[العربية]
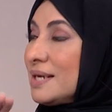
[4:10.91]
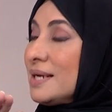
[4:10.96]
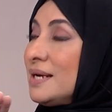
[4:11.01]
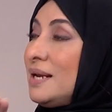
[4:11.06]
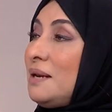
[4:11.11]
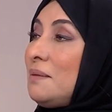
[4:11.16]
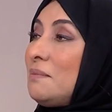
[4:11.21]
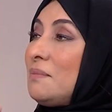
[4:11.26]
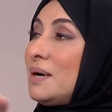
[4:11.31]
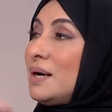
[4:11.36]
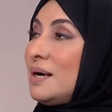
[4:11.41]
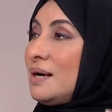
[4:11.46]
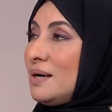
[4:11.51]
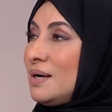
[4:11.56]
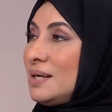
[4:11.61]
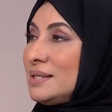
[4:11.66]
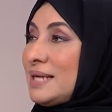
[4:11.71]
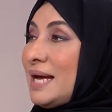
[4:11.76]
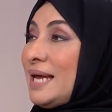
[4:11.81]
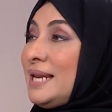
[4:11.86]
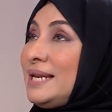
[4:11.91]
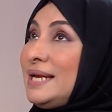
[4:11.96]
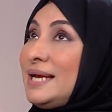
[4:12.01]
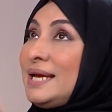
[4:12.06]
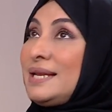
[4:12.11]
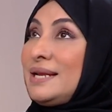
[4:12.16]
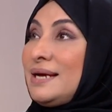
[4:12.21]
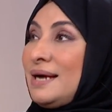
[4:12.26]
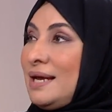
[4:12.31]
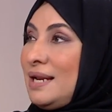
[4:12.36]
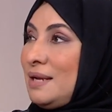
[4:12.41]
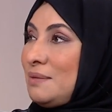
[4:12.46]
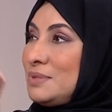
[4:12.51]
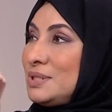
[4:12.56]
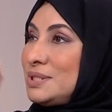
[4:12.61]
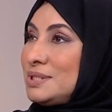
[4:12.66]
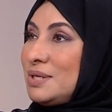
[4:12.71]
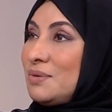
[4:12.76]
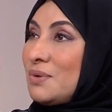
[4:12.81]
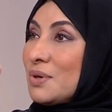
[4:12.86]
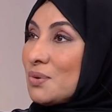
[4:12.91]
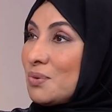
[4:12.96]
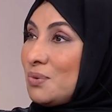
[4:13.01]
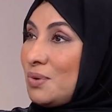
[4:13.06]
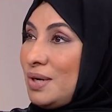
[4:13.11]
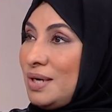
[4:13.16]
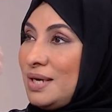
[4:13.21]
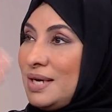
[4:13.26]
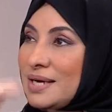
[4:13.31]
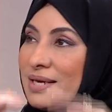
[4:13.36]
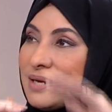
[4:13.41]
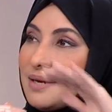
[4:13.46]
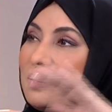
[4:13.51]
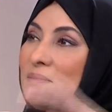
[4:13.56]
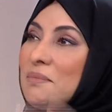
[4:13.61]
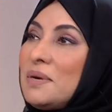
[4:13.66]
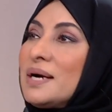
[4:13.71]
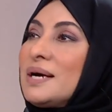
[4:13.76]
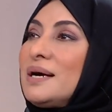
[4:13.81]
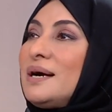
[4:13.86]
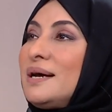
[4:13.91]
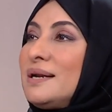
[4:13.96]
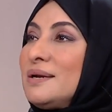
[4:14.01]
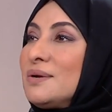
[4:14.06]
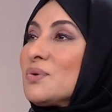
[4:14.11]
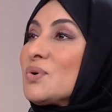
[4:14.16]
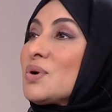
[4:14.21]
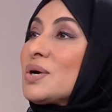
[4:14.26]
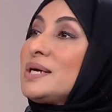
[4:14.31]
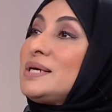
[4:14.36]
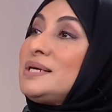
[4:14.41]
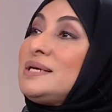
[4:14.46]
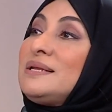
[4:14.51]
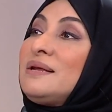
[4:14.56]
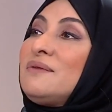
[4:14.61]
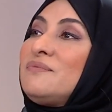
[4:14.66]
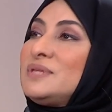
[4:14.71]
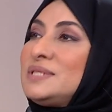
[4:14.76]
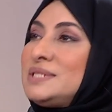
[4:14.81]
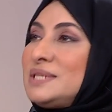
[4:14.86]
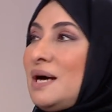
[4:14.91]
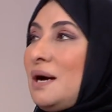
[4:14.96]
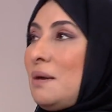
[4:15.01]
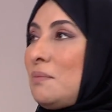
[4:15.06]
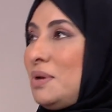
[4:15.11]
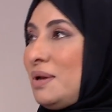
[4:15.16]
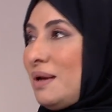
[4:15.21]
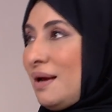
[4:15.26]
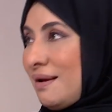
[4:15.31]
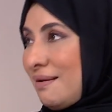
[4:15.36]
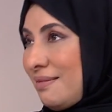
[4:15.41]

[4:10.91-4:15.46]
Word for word: كل ما تعلينا على مستوى الروح كل ما كان رقينا في التعامل أنا.